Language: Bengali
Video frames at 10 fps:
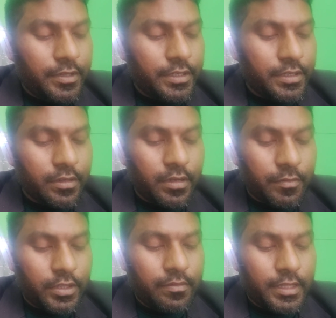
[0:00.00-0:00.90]
বিশেষজ্ঞের
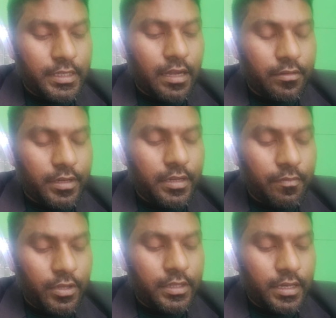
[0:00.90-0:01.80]
মতামত সাক্ষ্য আইনের
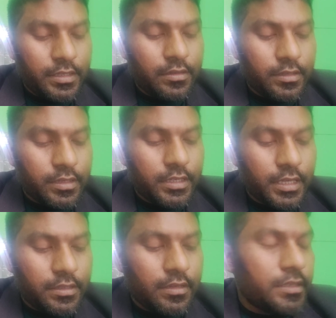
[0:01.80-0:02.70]
পঁয়তাল্লিশ ছয়চল্লিশ
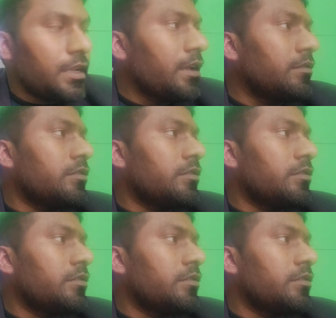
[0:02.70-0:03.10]
সাতচল্লিশ ধারায়